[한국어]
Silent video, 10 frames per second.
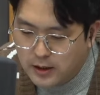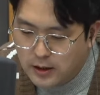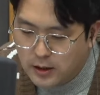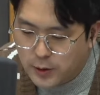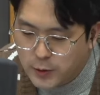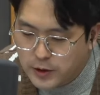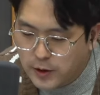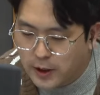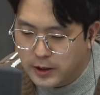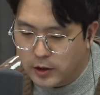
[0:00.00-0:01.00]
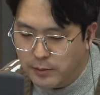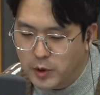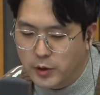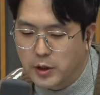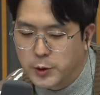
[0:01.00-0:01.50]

어, 요새 저 에디터 한 명이